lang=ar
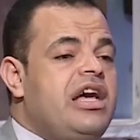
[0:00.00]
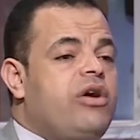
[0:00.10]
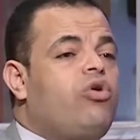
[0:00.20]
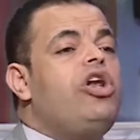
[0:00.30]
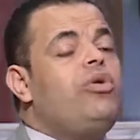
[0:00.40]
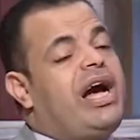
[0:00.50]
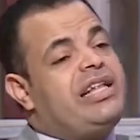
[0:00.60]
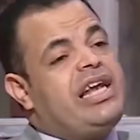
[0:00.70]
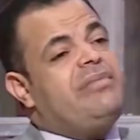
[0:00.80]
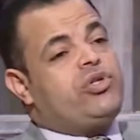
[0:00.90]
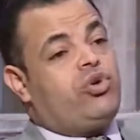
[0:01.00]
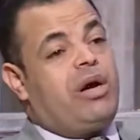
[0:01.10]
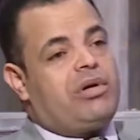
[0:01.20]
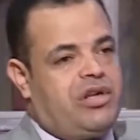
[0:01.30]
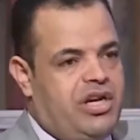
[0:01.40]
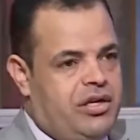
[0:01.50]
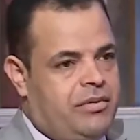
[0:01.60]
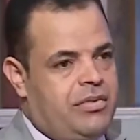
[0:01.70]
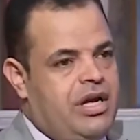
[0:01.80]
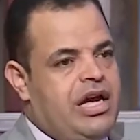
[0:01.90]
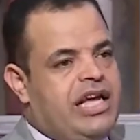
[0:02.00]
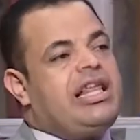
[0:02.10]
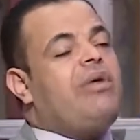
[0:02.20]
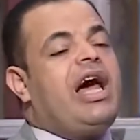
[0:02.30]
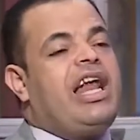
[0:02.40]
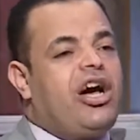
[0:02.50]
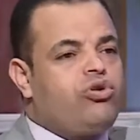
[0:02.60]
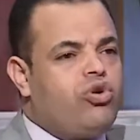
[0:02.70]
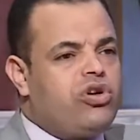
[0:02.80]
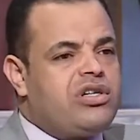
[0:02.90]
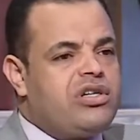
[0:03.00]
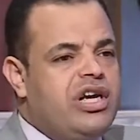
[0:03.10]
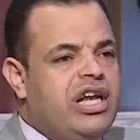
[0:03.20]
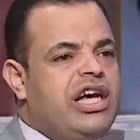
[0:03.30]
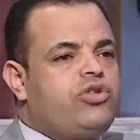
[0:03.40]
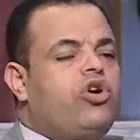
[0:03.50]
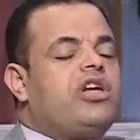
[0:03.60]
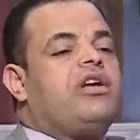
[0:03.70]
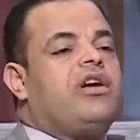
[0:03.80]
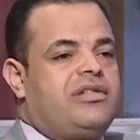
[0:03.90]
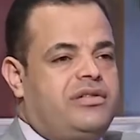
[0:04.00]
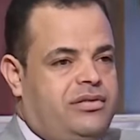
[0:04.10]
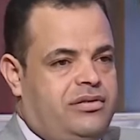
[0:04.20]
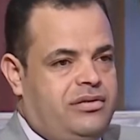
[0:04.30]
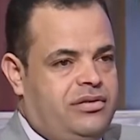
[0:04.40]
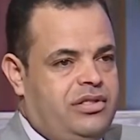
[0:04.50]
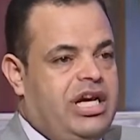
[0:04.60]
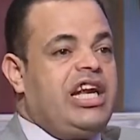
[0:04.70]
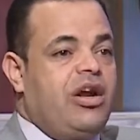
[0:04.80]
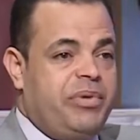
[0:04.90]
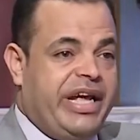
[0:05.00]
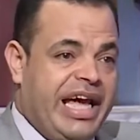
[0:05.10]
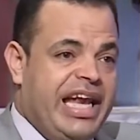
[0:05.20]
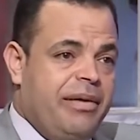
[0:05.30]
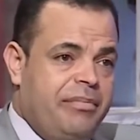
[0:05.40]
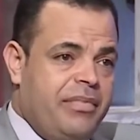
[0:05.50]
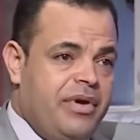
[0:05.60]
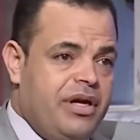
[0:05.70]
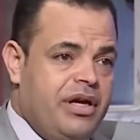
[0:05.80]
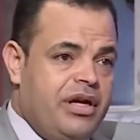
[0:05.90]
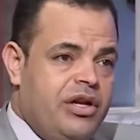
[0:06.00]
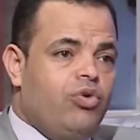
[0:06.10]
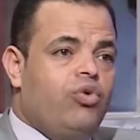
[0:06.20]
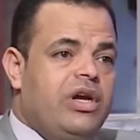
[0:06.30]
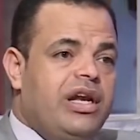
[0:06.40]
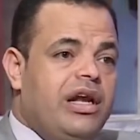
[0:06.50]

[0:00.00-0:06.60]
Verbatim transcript: كل واحد عليه مسؤولية وطنية الدولة عليها دور اللي هي سرعة الرد يعني احنا لو بنتكلم نقول